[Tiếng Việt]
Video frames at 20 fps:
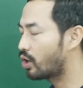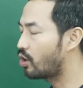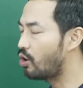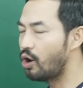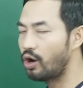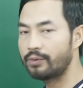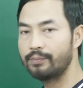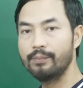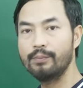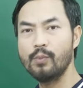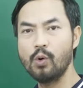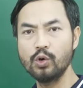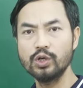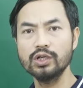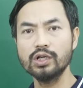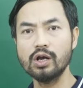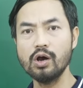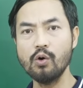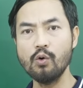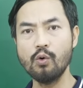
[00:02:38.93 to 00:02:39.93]
Còn
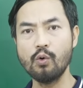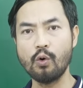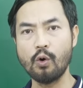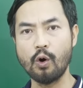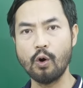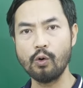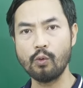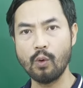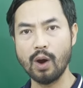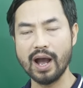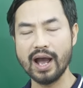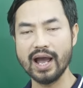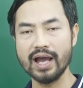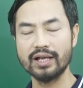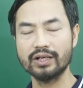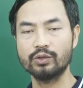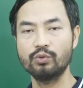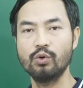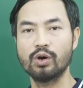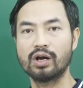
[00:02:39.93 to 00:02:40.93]
4 câu khó
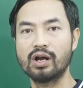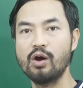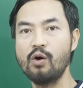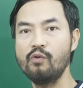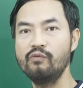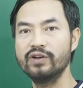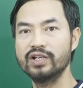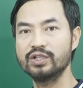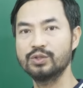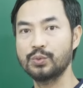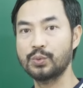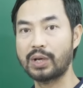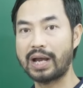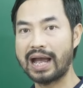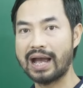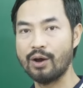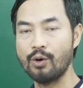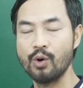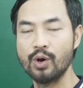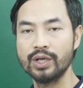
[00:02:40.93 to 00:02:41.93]
quá thuộc câu vận dụng
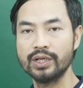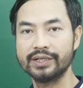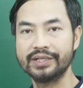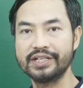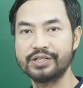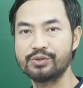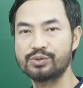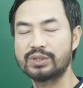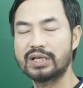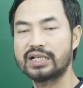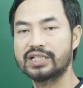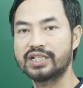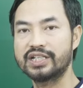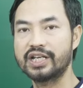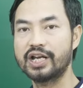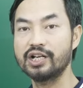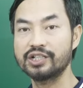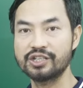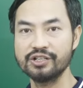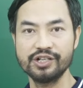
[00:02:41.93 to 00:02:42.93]
cao thì chúng ta
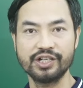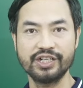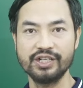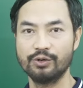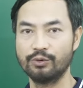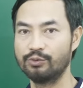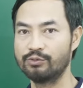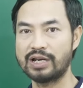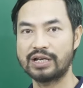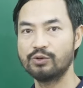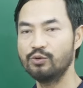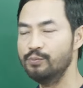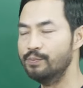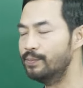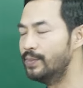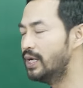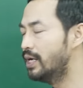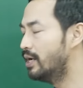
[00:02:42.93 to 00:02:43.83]
cứ chơi kiểu random.